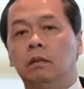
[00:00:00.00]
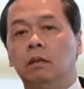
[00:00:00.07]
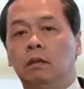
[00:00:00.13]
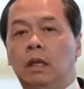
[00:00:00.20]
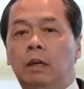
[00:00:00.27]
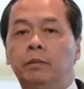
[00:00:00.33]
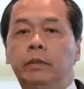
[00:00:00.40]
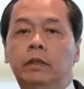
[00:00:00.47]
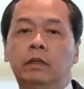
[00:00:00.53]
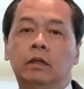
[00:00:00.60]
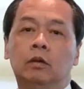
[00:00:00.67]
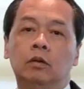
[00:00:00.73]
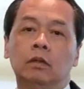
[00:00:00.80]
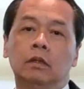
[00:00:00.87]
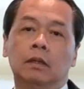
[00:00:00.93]
ก็ทำเหมือน
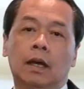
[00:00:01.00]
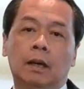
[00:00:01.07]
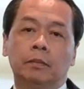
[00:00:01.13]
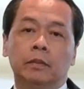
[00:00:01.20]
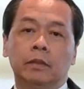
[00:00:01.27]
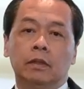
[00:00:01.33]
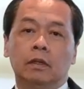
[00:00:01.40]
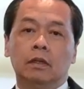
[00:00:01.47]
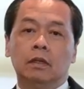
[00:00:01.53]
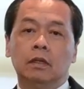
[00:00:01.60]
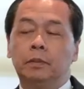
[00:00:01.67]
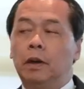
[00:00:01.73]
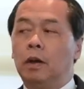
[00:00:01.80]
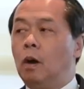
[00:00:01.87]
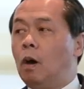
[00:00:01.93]
ที่คนอื่นทำคื
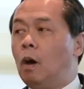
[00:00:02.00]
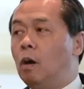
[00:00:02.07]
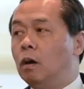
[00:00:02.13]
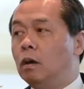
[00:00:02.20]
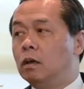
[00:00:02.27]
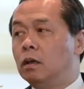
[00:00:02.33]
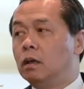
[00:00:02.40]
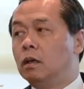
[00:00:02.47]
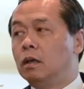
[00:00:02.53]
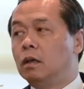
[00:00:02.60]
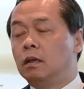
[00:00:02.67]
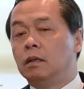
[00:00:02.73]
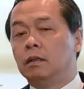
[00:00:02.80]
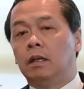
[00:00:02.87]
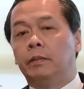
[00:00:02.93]
อประคอง
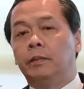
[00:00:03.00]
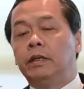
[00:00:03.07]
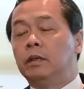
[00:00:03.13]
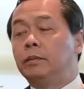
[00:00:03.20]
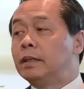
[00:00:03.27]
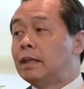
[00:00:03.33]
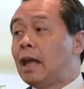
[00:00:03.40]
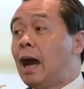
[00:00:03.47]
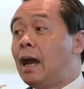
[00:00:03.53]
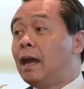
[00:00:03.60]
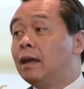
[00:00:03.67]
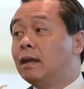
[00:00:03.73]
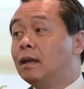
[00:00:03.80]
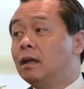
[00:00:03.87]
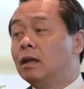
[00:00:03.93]
ถ้ามันยังไม่ตาย
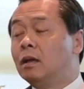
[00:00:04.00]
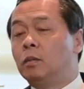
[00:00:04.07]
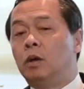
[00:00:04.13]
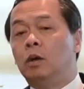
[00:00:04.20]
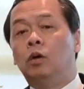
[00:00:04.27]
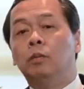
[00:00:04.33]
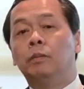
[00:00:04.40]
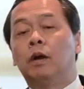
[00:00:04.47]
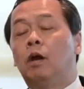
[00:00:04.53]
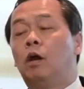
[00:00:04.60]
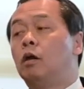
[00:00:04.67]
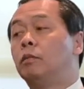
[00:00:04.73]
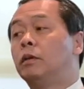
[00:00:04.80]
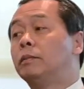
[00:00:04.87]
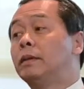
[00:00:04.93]
บางคนประค
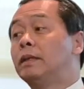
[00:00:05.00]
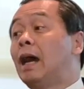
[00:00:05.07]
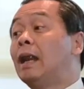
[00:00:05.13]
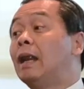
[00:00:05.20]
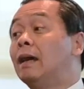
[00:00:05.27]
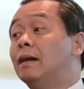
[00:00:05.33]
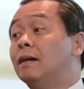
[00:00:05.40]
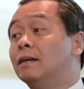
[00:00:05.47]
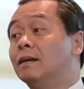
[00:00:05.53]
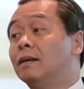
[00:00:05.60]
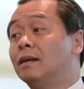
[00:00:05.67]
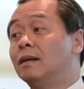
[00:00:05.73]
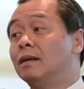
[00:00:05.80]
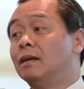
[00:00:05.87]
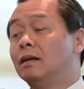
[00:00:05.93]
องมันไม่ทันแล้ว
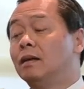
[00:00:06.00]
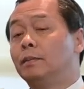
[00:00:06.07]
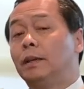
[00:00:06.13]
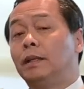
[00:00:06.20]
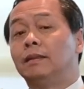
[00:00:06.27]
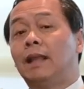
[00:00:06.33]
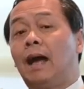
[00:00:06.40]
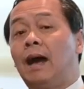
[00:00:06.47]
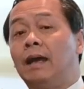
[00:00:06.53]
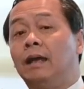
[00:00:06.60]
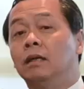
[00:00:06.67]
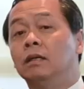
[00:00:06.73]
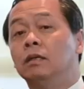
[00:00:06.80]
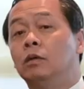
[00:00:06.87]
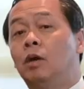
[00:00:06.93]
มันตาย
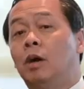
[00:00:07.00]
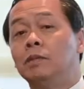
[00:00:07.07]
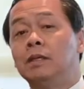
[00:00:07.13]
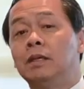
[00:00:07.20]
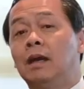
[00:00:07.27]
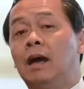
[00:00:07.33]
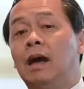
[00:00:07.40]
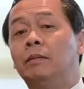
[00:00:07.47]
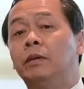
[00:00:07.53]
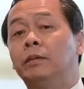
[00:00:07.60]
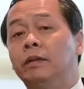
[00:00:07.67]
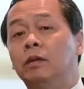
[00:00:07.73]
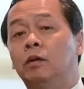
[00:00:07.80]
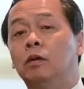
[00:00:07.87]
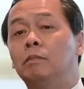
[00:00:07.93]
คือคือความเสียหาย มัน
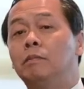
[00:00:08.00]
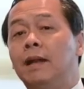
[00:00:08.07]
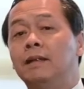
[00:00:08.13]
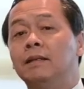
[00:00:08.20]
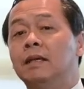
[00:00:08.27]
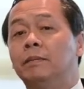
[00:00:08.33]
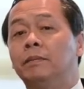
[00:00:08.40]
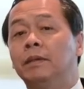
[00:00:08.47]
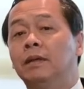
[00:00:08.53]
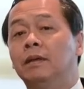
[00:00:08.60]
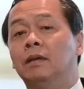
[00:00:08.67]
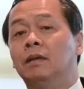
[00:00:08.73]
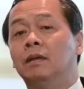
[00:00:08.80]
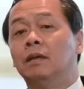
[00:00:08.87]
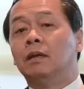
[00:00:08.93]
เหมือนคนบาดเจ็บ
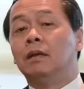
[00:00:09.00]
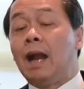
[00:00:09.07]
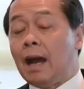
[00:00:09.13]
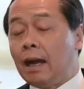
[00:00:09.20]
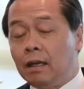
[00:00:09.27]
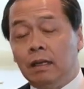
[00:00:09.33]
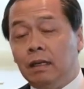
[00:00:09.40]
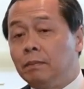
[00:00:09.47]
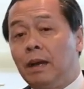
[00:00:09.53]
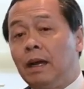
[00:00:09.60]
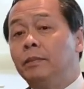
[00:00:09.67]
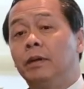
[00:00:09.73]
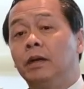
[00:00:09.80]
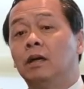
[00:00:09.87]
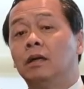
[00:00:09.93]
หนักเกินไป
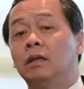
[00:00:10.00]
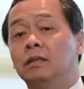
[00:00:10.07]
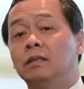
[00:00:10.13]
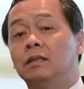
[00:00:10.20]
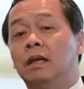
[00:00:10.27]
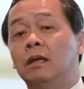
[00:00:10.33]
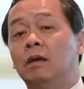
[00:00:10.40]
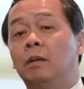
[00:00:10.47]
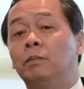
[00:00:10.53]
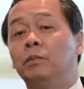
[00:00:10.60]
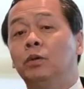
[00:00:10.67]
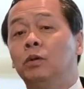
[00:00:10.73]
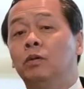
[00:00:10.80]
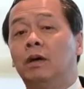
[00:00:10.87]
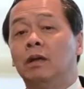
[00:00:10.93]
มันก็ใช้ความ
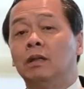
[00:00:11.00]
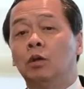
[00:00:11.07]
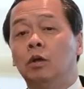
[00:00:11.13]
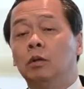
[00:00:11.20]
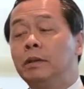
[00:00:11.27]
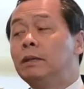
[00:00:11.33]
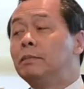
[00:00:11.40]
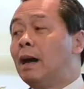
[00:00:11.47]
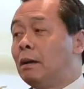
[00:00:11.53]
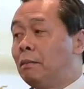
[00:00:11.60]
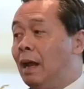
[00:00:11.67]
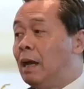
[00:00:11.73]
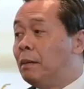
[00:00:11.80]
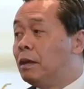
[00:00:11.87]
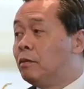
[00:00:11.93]
พูดว่าทนพิษบาด
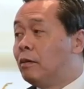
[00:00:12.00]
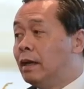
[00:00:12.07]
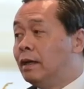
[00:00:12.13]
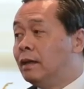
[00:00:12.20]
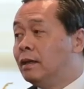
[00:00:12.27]
แผลไม่ไหว